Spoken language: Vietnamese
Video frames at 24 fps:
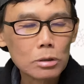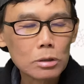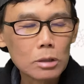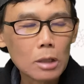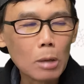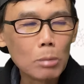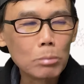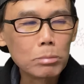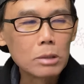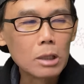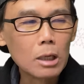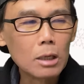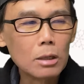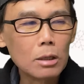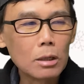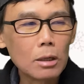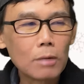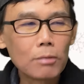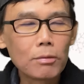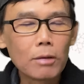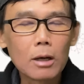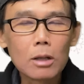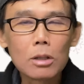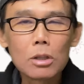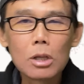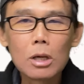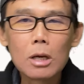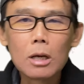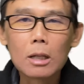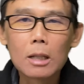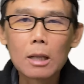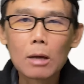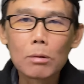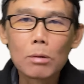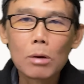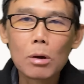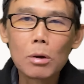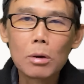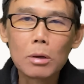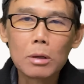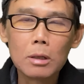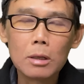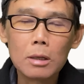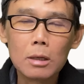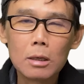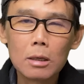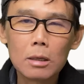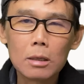động từ nó phải chia theo ngôi
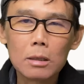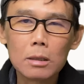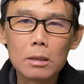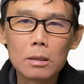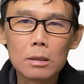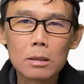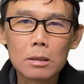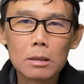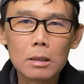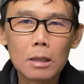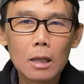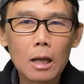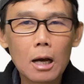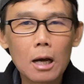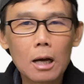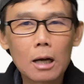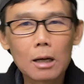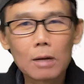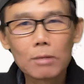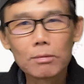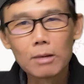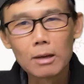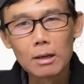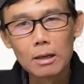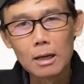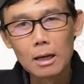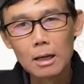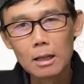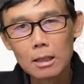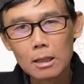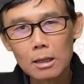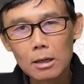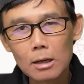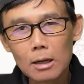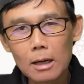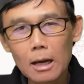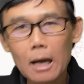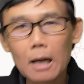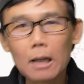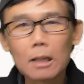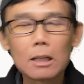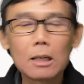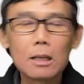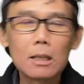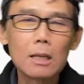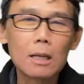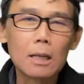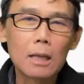đó cái phần này thì nó khác
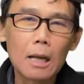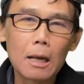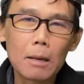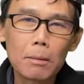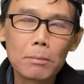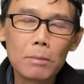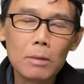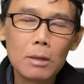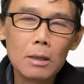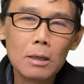tiếng Việt Nam